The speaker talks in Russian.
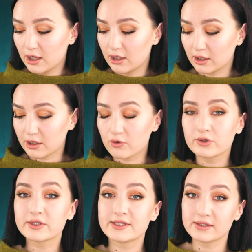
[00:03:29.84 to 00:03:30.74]
а,
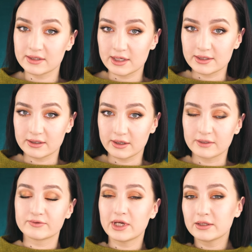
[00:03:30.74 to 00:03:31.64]
какой-то синтетикой.
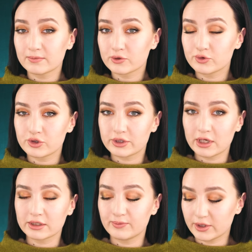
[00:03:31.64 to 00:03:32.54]
В данном случае
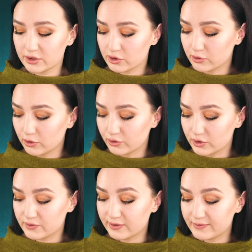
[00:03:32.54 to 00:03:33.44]
так и произошло, то
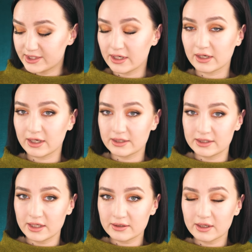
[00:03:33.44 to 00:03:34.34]
есть во всех
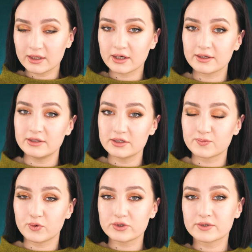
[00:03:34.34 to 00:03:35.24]
оттенках они
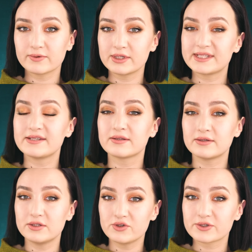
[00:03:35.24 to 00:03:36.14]
использовали
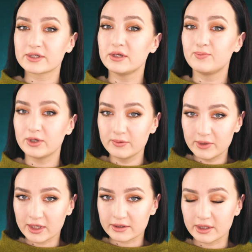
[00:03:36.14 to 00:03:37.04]
синтетические
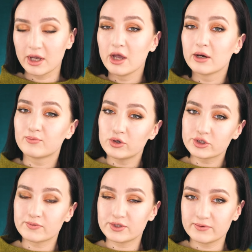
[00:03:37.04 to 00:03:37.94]
пигменты.
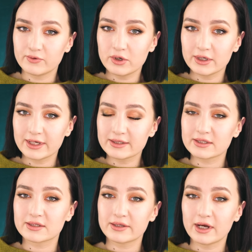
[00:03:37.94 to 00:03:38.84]
Больше всего это
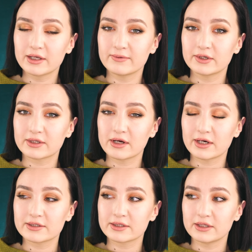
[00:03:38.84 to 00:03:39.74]
затрагивает как
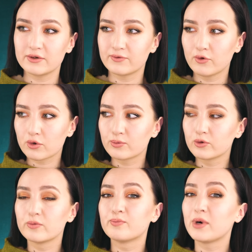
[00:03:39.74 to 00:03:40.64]
раз таки
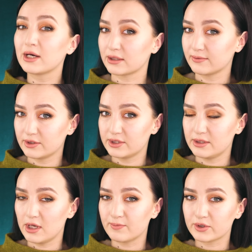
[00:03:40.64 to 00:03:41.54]
формулу матовых
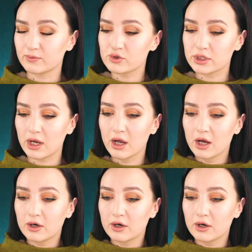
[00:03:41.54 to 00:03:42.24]
теней, потому что